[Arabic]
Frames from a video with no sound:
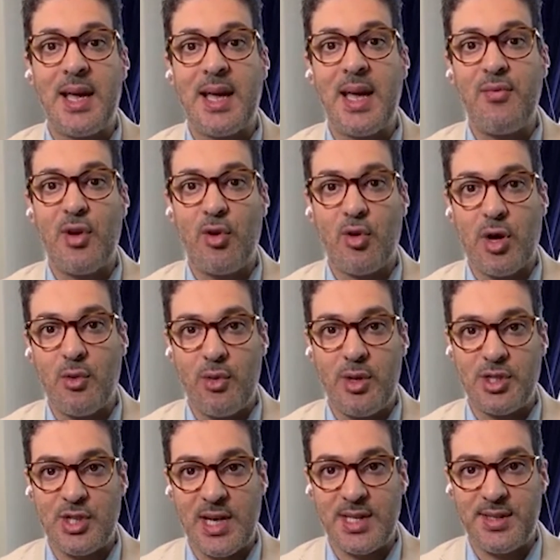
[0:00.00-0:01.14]
كيف نقوي
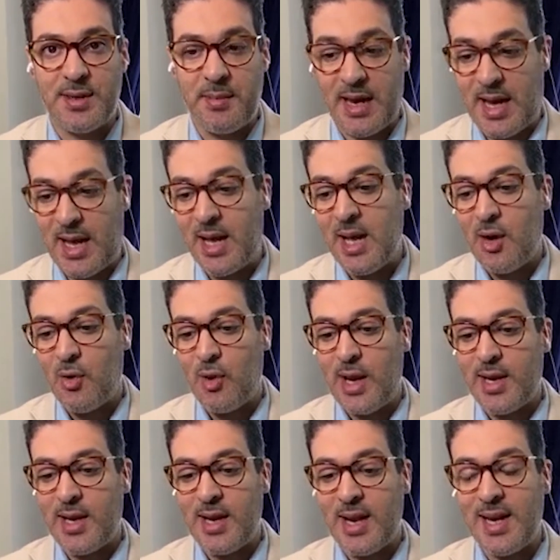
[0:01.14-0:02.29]
جهاز المناعه
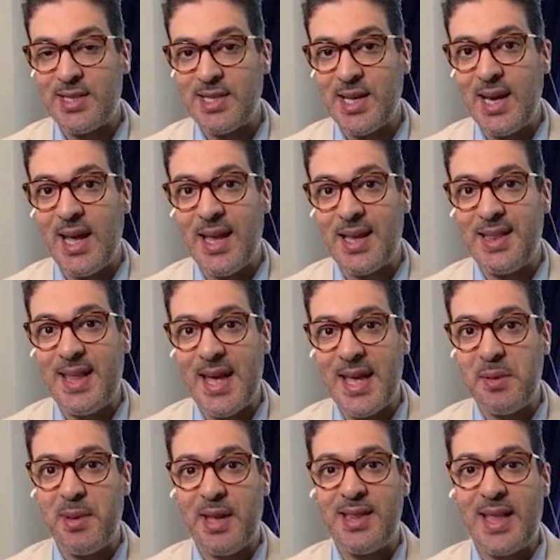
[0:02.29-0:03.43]
ولكن الاسئله
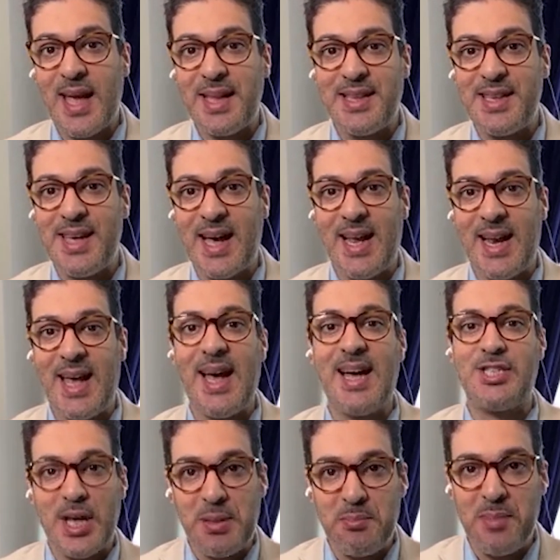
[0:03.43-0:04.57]
دائما تاتي على
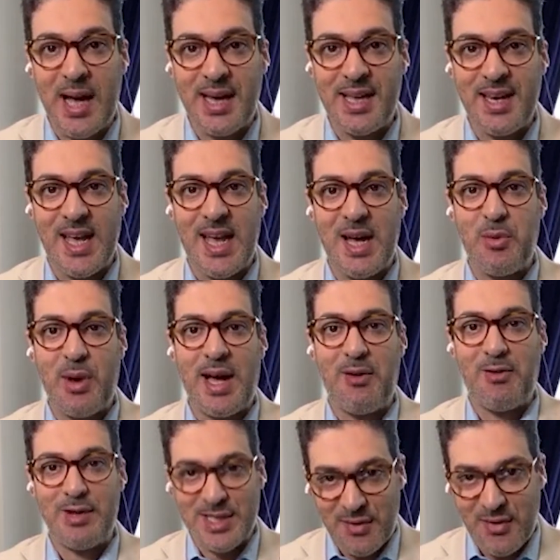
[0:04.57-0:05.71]
اعشاب بعينها وعلى
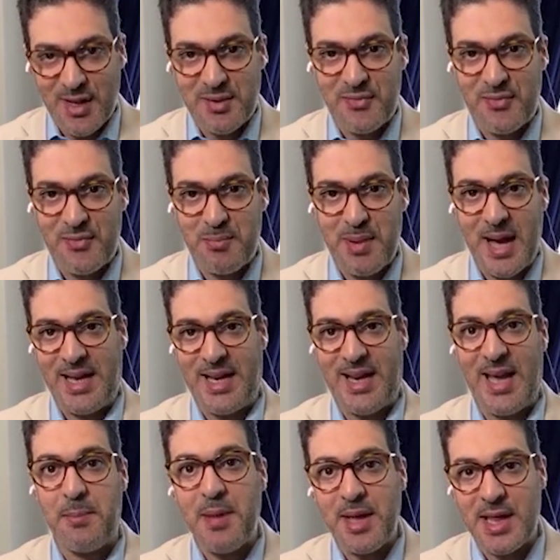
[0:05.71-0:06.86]
وصفات
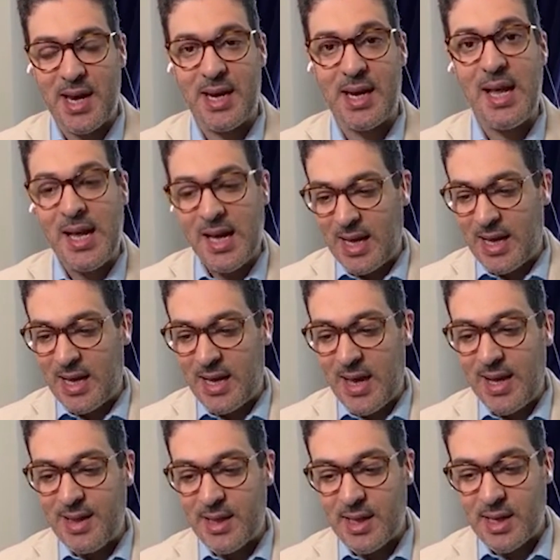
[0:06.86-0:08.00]
بعينها مثلا آه،
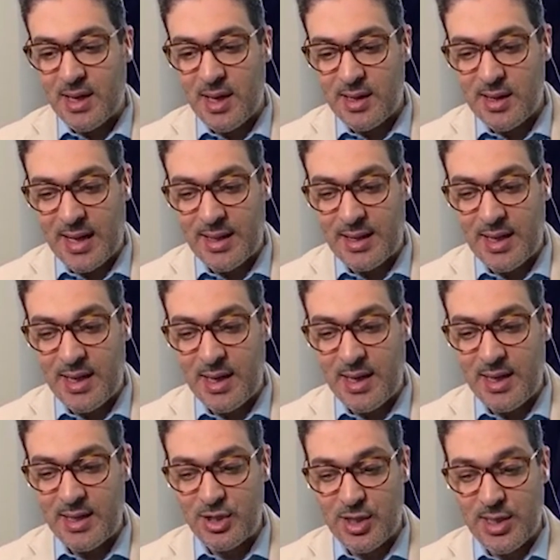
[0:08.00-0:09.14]
انت ذكرت عن
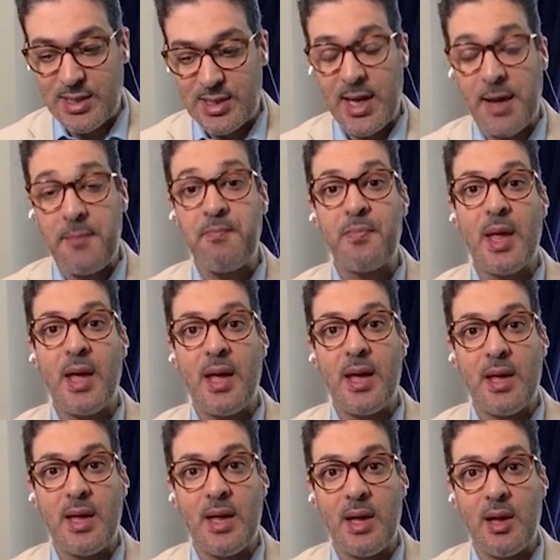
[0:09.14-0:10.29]
الاشناسيا
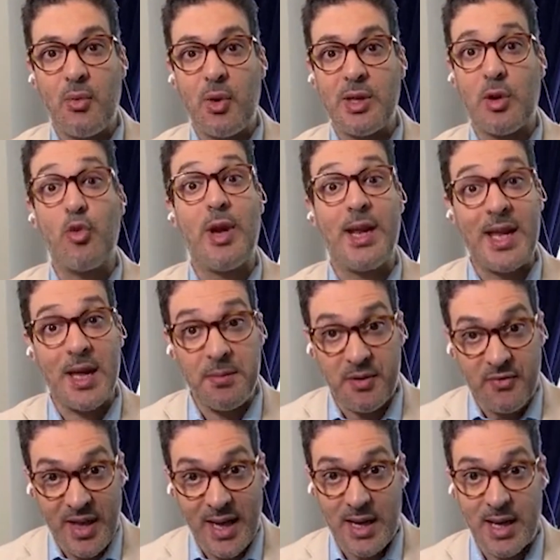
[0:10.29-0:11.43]
آه، وتقول انها
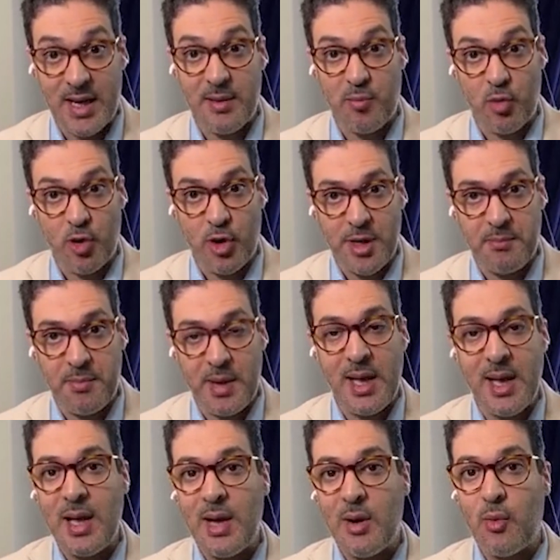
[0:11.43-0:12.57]
بالفعل مهمه
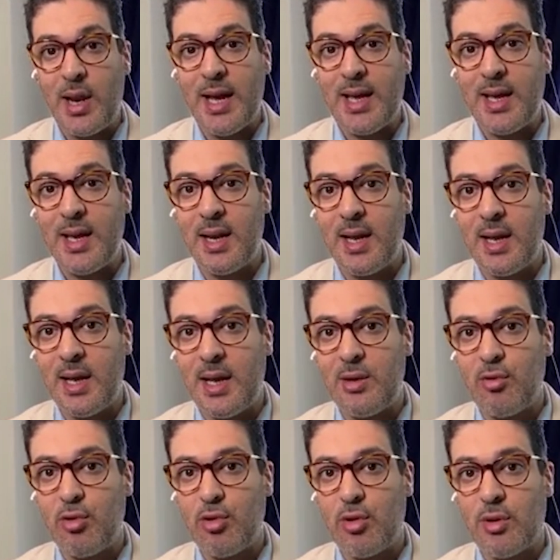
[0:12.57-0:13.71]
ولكن آه،
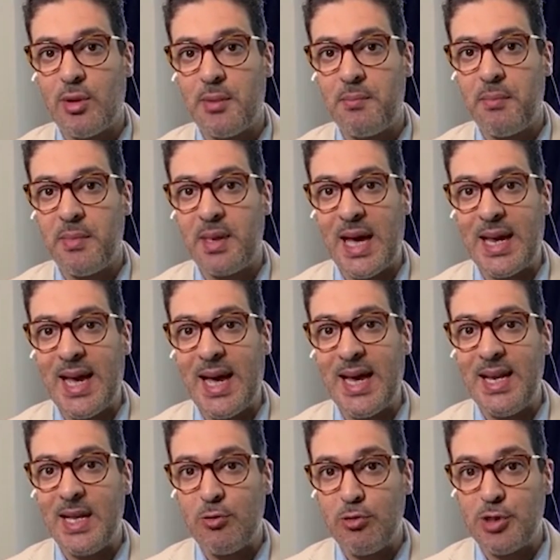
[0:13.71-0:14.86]
دكتور يعني
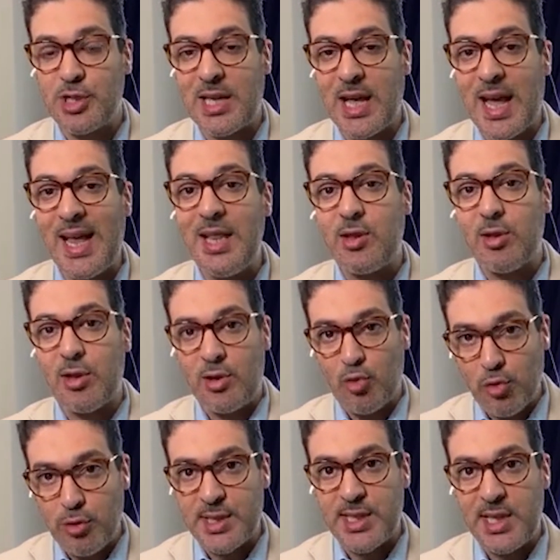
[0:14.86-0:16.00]
اين توجد هل
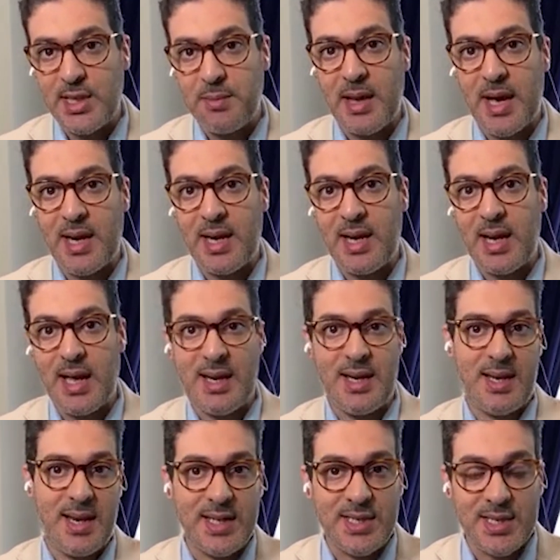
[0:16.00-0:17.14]
توصي بان
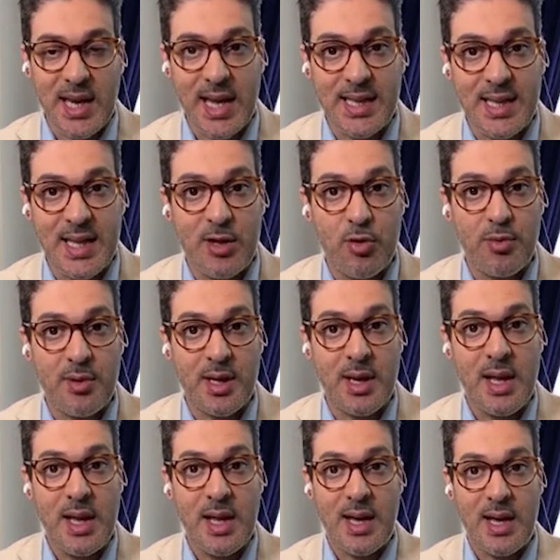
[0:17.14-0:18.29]
الناس العاديه يمكن
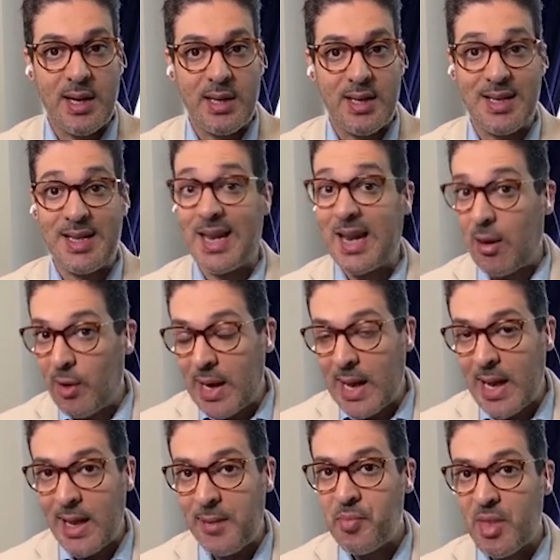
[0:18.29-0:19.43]
ان
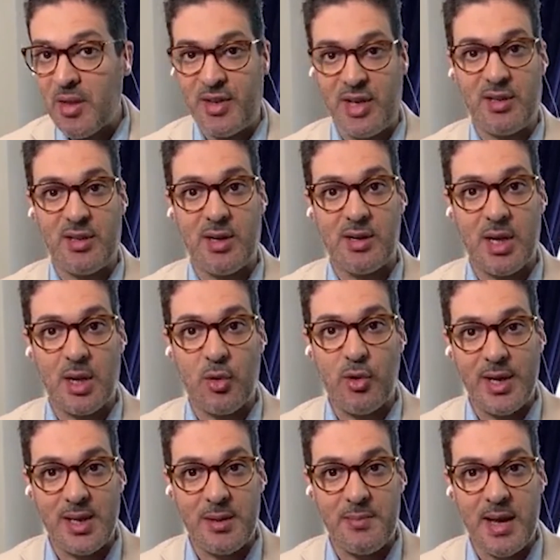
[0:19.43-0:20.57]
تتناولها في اطار
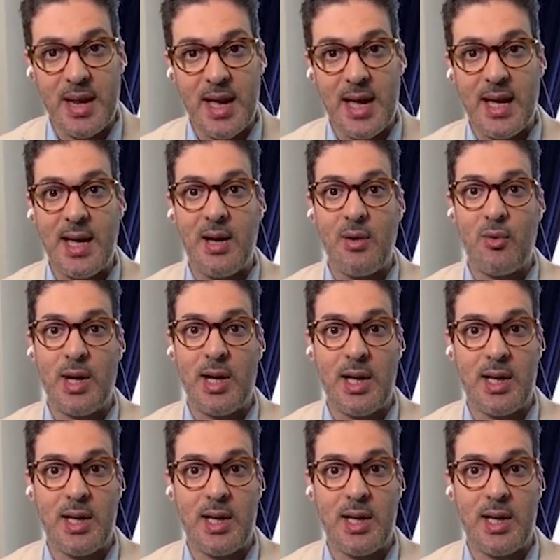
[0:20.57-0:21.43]
تقويه المناعه و